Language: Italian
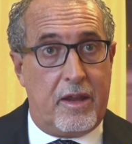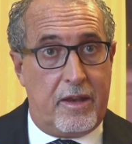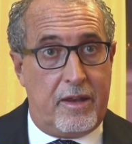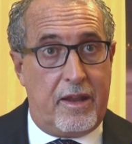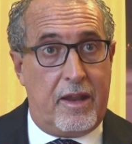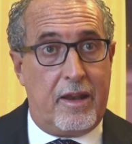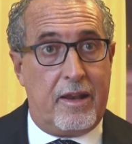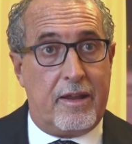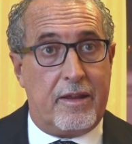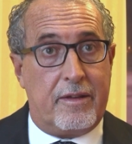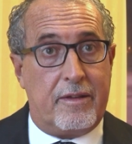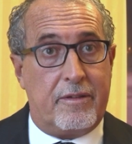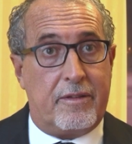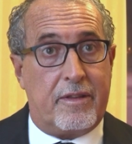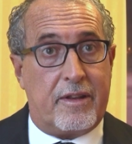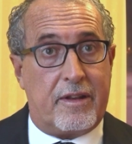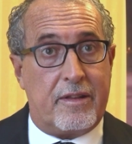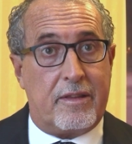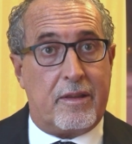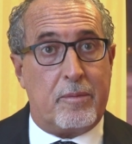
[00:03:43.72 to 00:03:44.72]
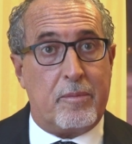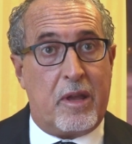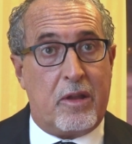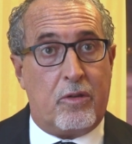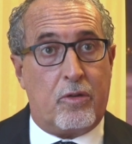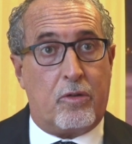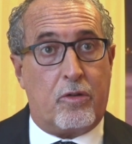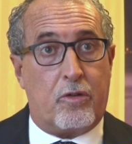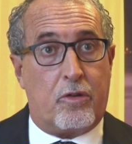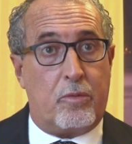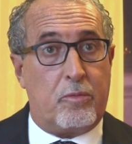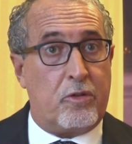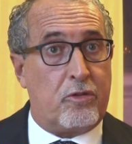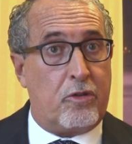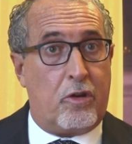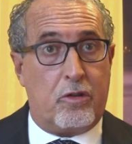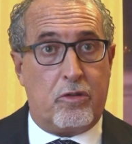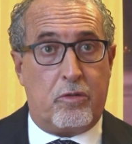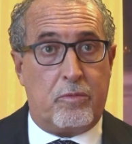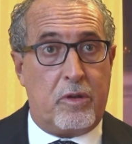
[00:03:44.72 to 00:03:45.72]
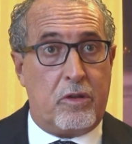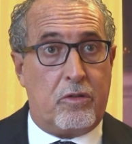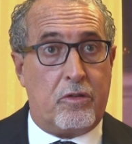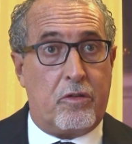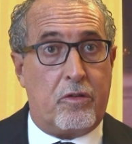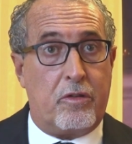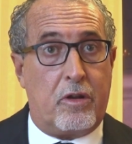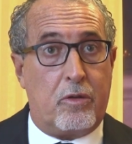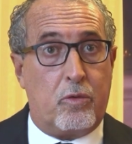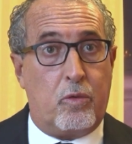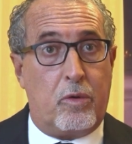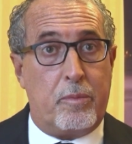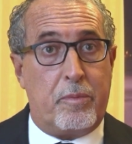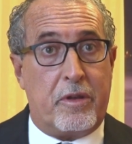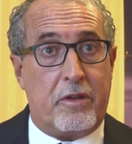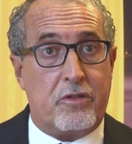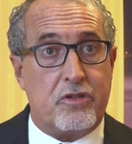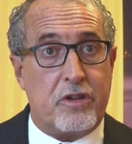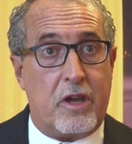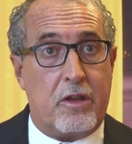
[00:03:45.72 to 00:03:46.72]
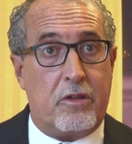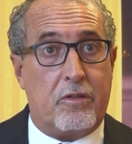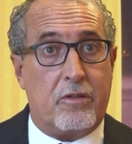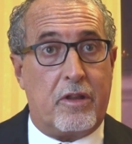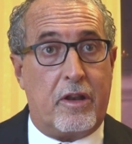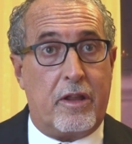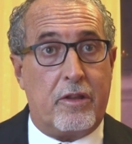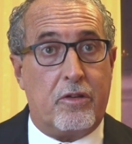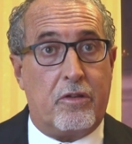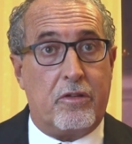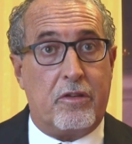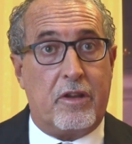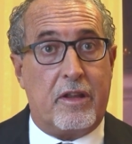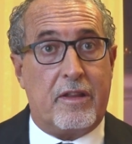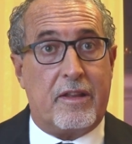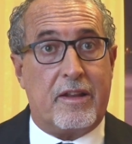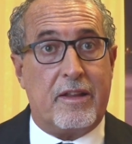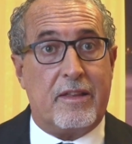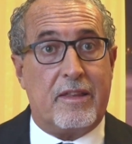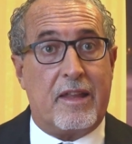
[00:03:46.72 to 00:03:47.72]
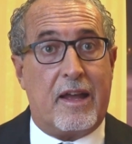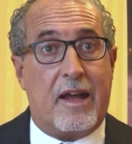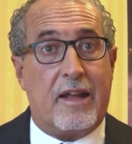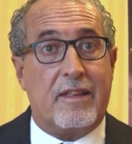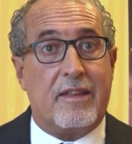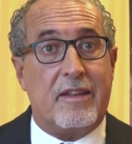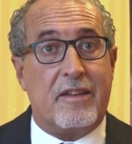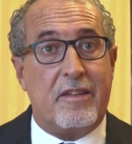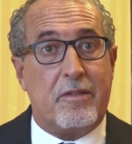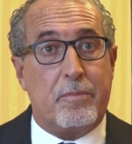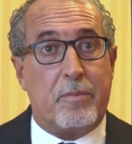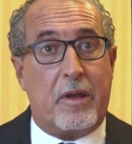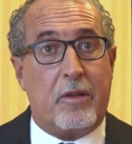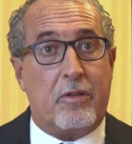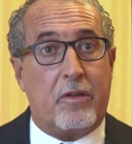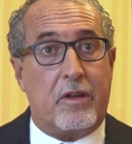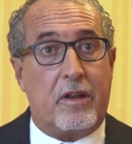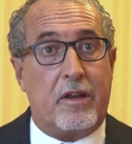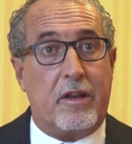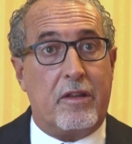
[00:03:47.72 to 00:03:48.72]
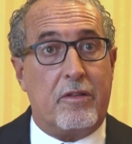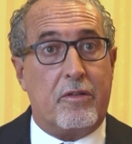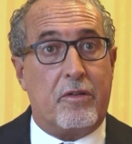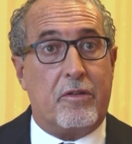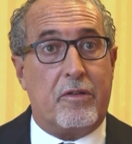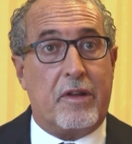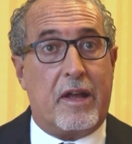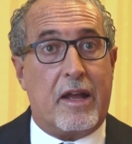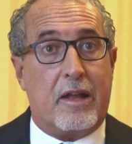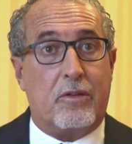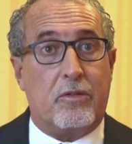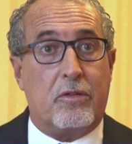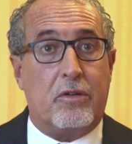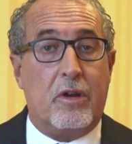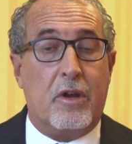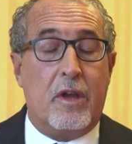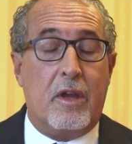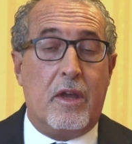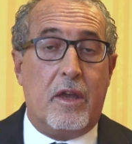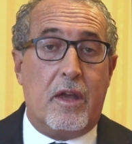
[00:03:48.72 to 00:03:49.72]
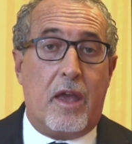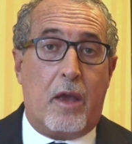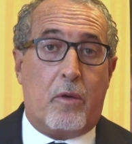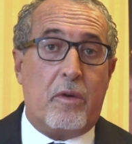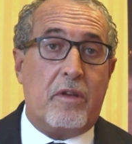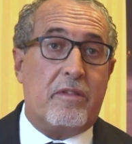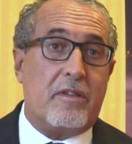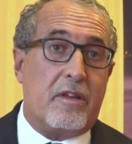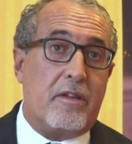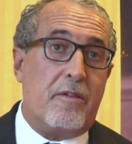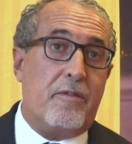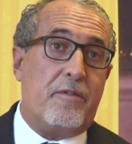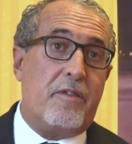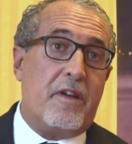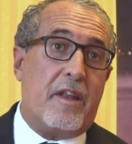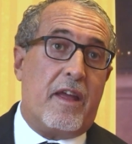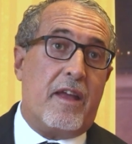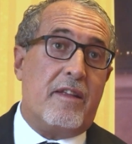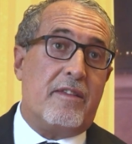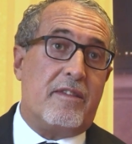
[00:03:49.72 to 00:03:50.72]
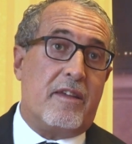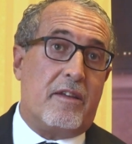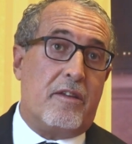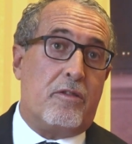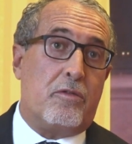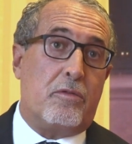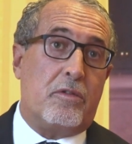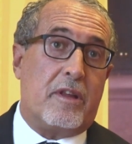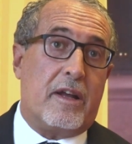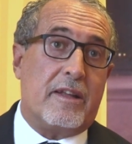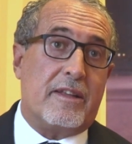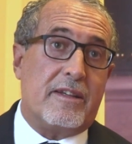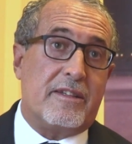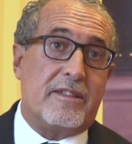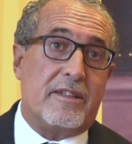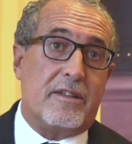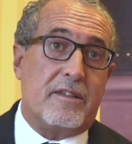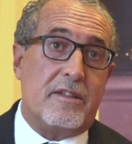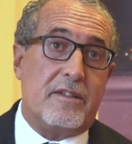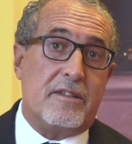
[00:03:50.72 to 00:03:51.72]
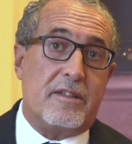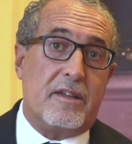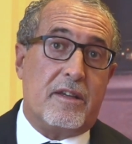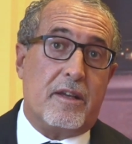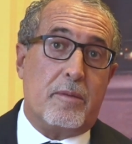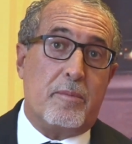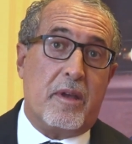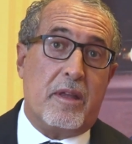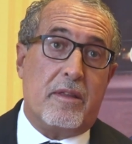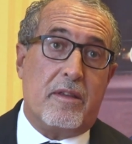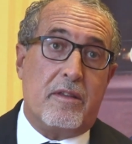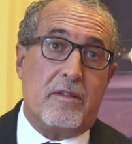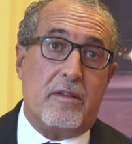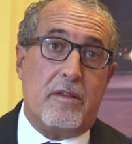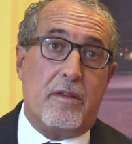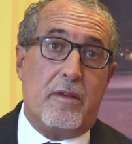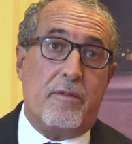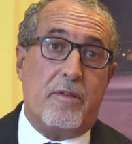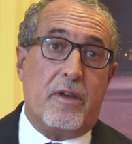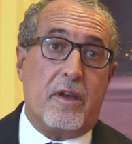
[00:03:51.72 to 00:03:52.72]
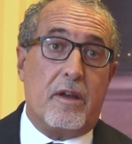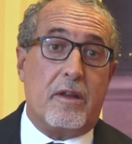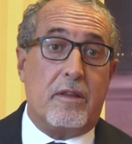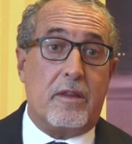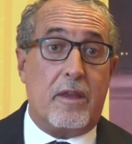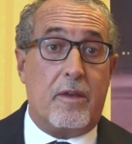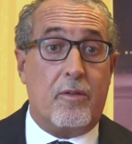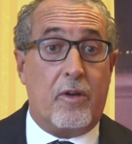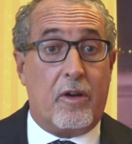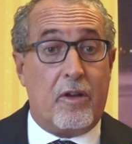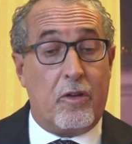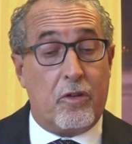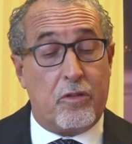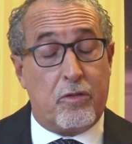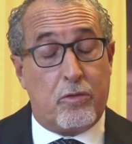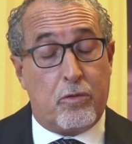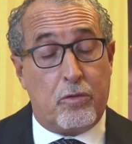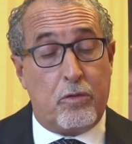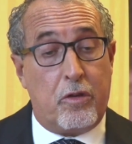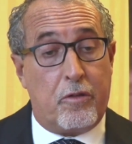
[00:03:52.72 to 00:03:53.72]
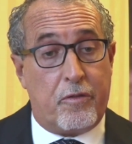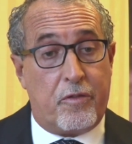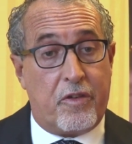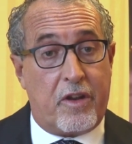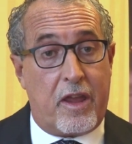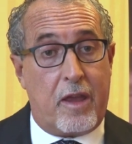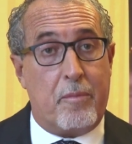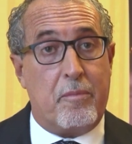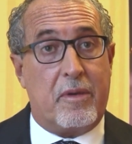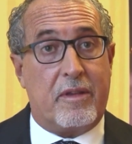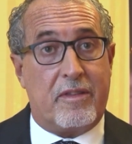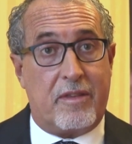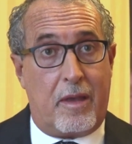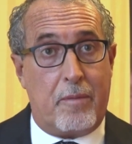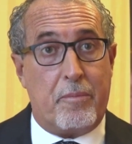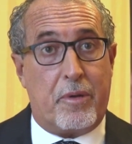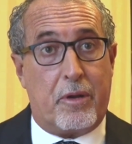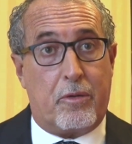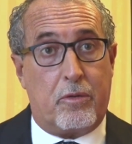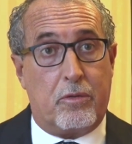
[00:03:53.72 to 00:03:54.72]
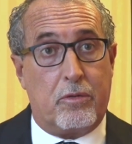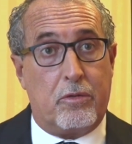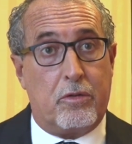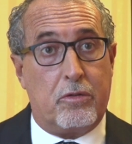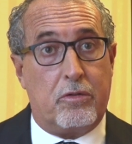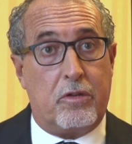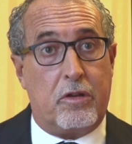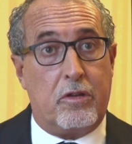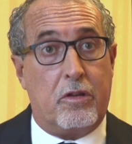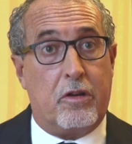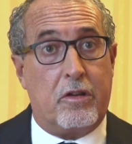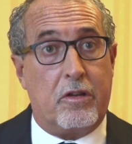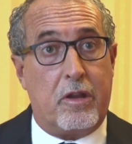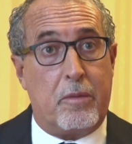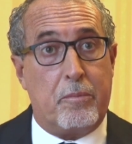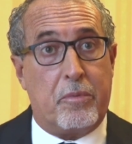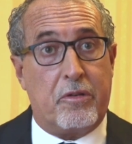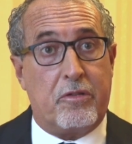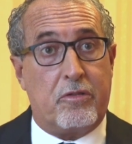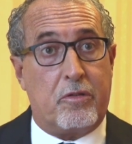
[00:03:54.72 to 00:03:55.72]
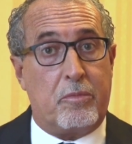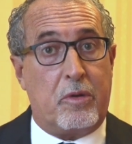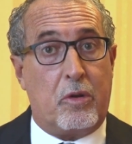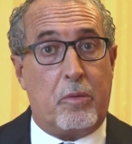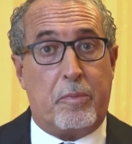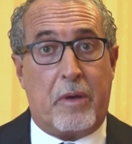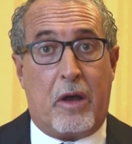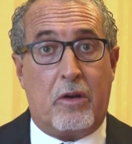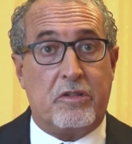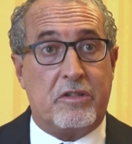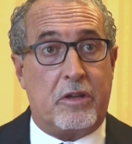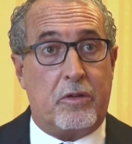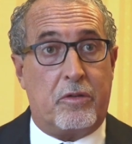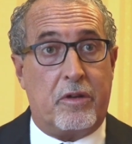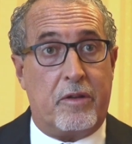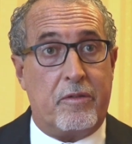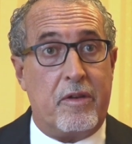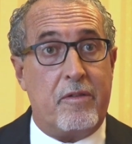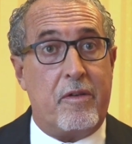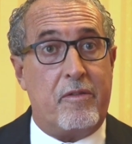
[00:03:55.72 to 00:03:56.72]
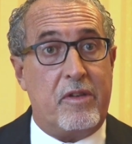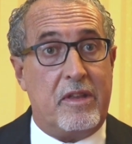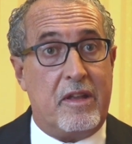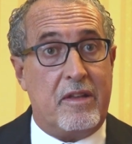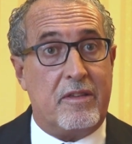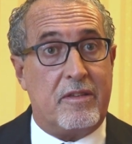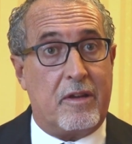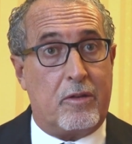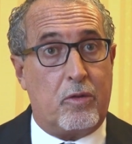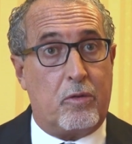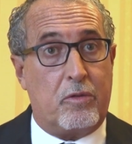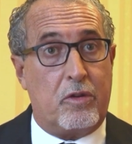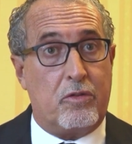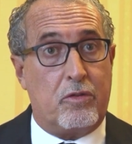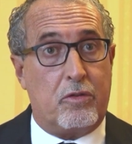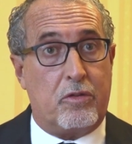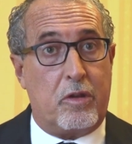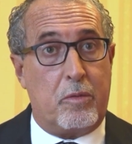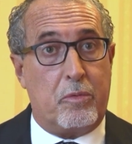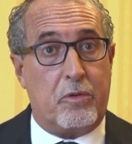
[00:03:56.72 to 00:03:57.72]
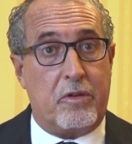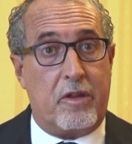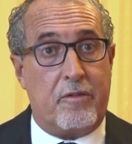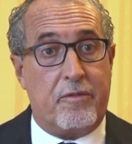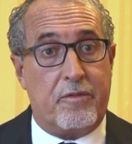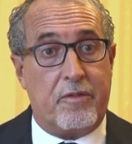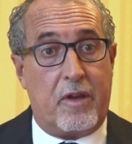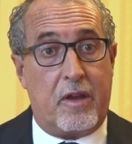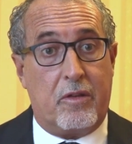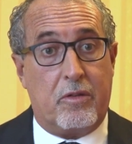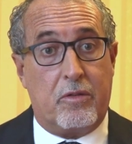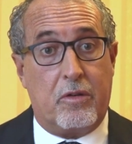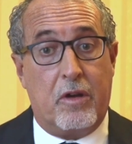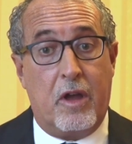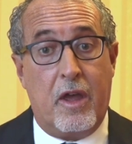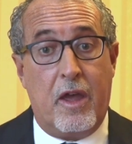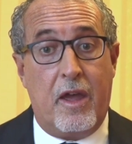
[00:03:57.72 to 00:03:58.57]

nel trattamento con romosozovo intorno al 2% delle donne trattate rispetto all'alendronato e questa differenza è risultata statisticamente significativa. Lo studio FRAME, sempre condotto in donne in postmenopausa, non aveva evidenziato questo tipo di effetto.